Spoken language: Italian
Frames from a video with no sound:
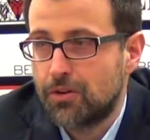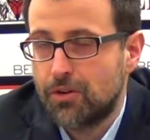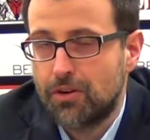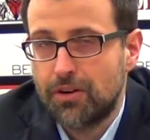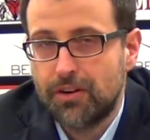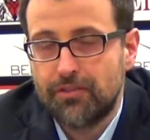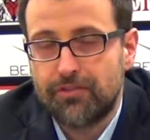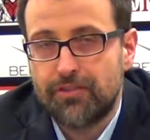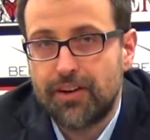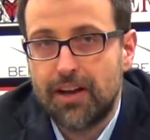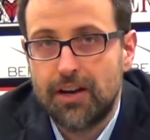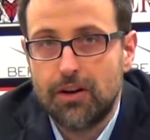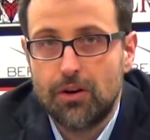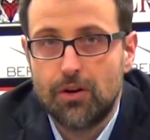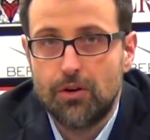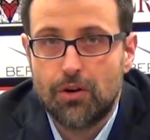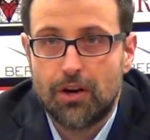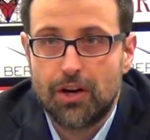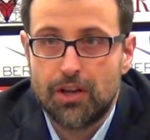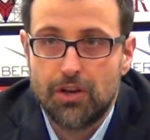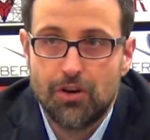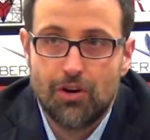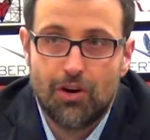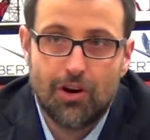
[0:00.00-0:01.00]
che non è fallo,
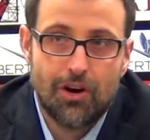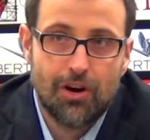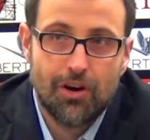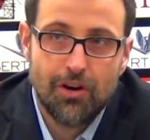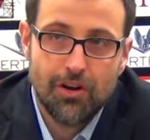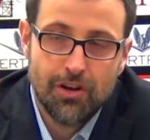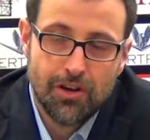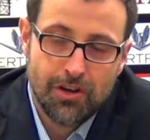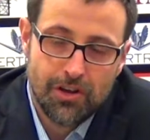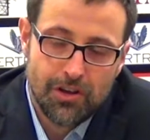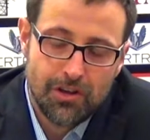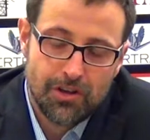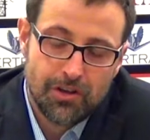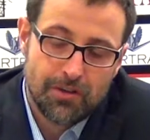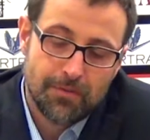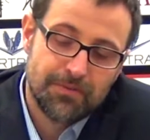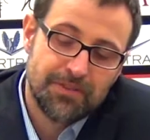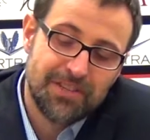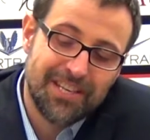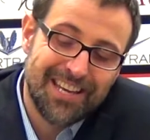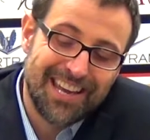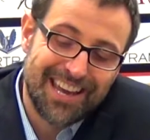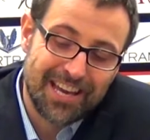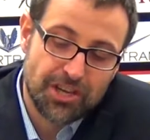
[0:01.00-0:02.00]
allora io ho
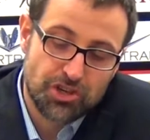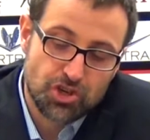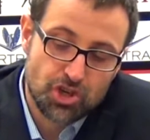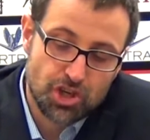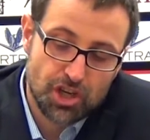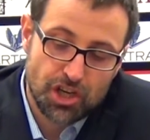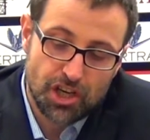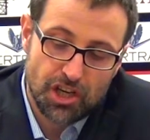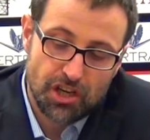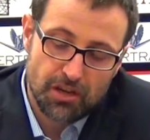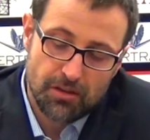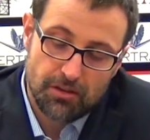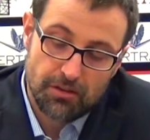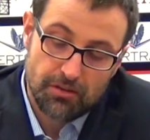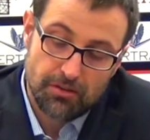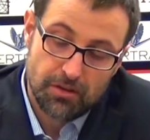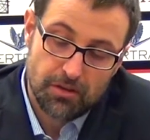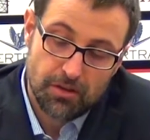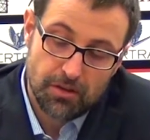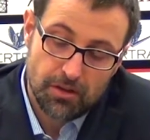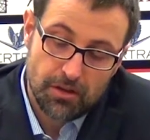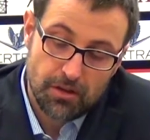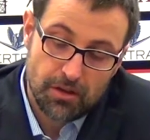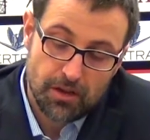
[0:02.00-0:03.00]
10
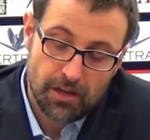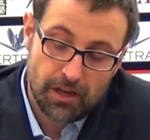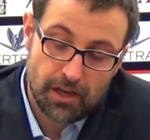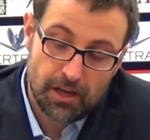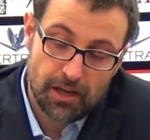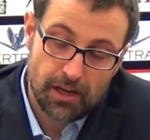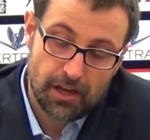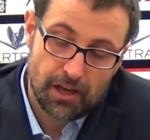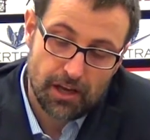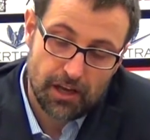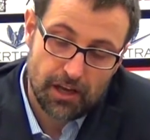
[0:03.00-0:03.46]
eh,